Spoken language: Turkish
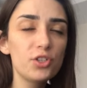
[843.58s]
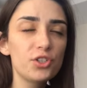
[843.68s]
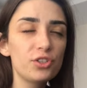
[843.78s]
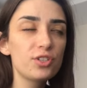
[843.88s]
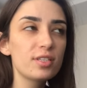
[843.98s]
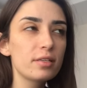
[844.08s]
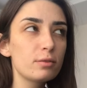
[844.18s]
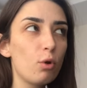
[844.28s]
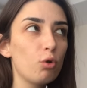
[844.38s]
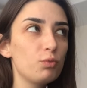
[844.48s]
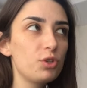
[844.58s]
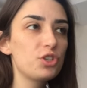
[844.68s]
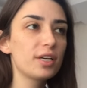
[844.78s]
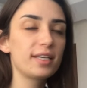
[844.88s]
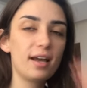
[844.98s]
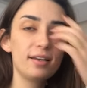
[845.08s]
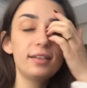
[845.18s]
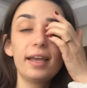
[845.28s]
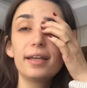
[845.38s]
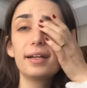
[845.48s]
açıcısız olmayacak
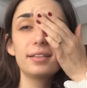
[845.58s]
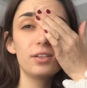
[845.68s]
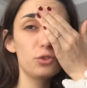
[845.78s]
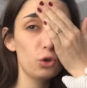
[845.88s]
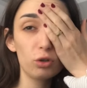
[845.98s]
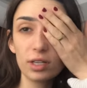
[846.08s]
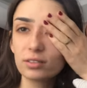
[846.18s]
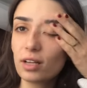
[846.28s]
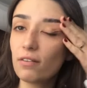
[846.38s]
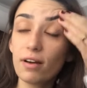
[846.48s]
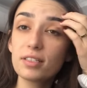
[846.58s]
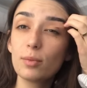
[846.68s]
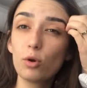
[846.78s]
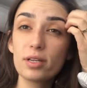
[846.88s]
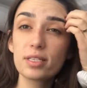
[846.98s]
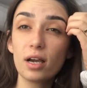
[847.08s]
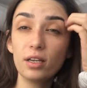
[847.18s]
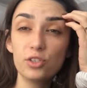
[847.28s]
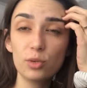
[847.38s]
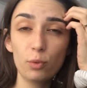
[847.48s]
yani. Eğer deneyecek olanlar varsa böyle
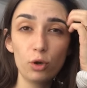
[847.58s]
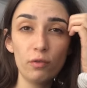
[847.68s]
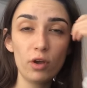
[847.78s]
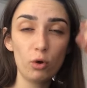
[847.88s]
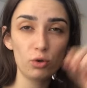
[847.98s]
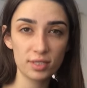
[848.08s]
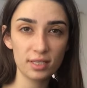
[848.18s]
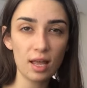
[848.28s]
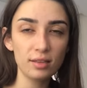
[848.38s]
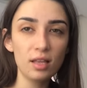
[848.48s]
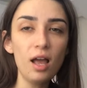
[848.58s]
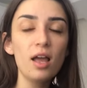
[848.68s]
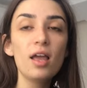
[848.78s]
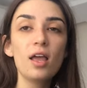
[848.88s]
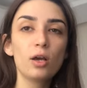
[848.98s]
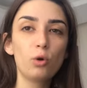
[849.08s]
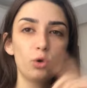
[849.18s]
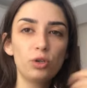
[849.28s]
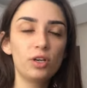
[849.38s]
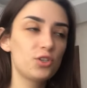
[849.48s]
sadece boya ve oksidanla
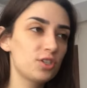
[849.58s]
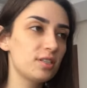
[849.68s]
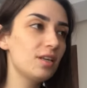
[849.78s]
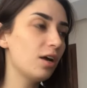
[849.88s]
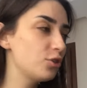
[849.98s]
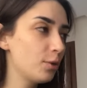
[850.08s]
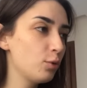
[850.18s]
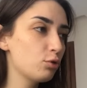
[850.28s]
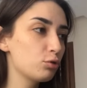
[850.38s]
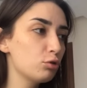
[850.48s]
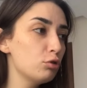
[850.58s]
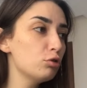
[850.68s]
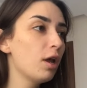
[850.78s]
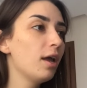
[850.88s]
koyu kaşınızı açamıyorsunuz.